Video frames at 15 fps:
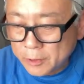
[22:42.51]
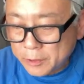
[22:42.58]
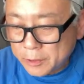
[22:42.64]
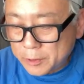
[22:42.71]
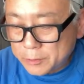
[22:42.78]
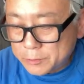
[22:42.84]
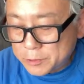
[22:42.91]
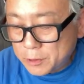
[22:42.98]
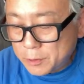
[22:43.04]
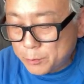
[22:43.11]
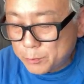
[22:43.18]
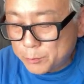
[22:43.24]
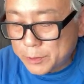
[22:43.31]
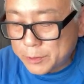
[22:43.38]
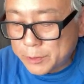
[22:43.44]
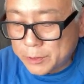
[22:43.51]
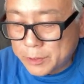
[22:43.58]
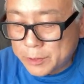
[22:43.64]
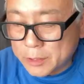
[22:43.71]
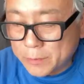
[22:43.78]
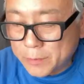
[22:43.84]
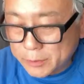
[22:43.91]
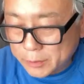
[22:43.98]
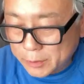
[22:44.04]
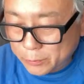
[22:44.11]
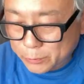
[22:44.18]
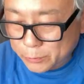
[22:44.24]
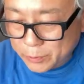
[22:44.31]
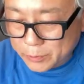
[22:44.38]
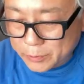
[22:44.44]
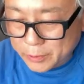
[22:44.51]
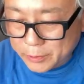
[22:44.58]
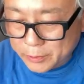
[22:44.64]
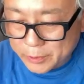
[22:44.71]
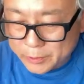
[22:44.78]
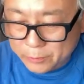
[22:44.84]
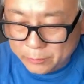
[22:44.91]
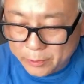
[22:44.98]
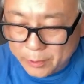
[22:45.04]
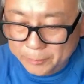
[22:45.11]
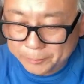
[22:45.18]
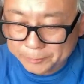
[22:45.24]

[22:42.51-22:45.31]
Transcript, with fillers: ?XE は僕まだね、触ったことがないんですけどね。